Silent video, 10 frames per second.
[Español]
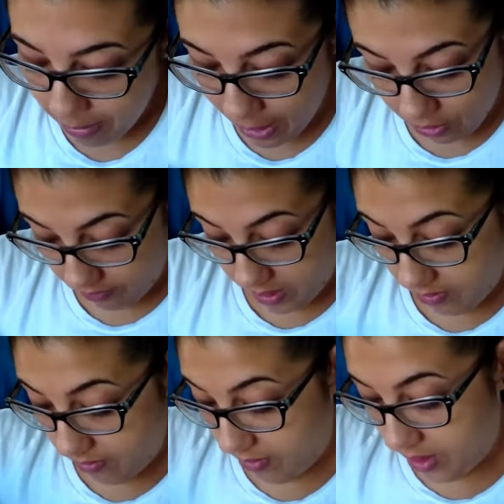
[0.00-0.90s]
Pero,
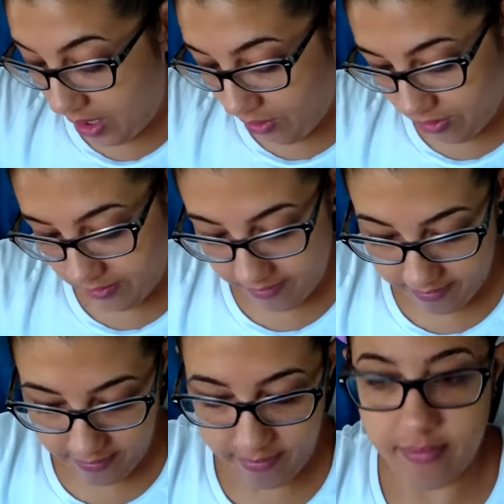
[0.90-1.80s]
digo,
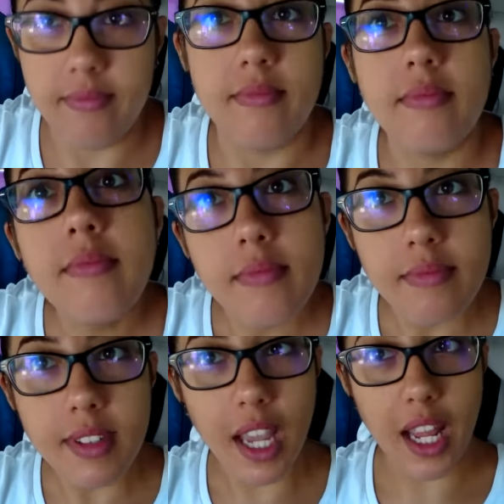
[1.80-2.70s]

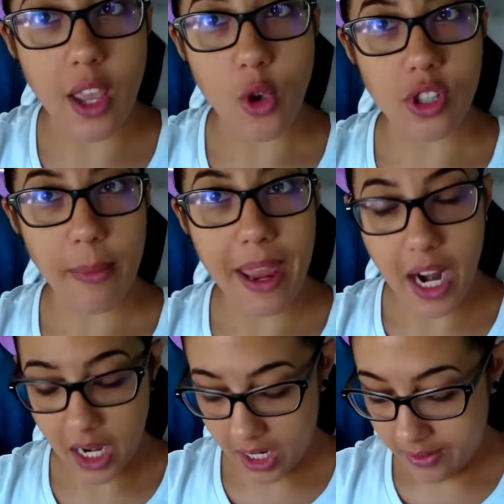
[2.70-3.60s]
quería yo
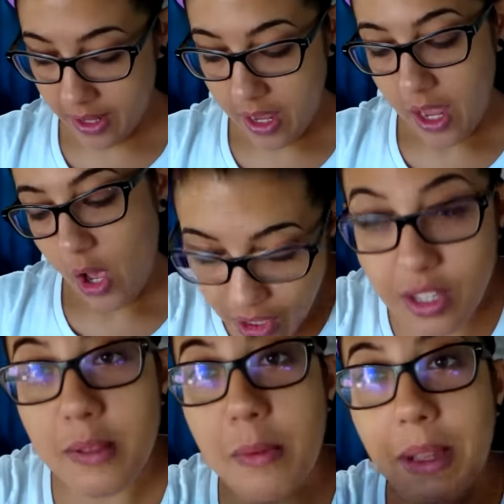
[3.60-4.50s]
saber.
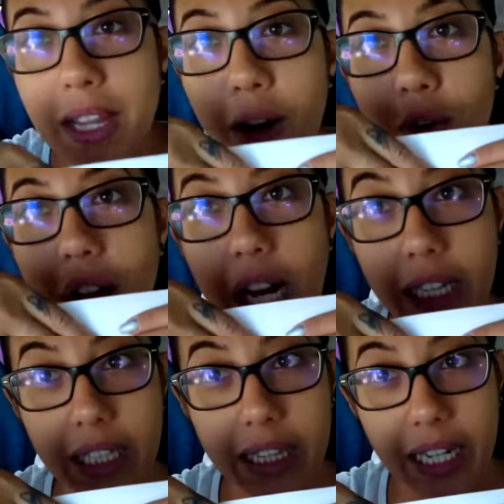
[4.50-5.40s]
Entonces me mandaron una
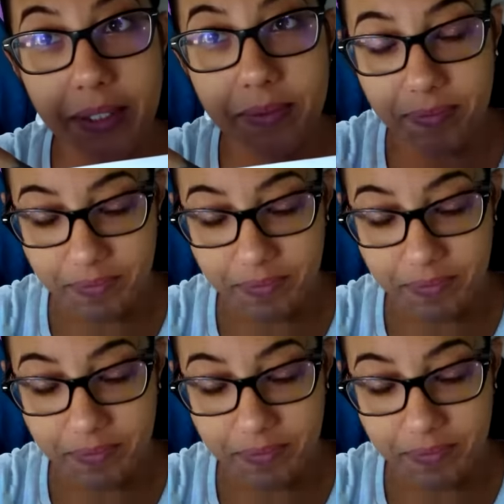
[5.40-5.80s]
cartita.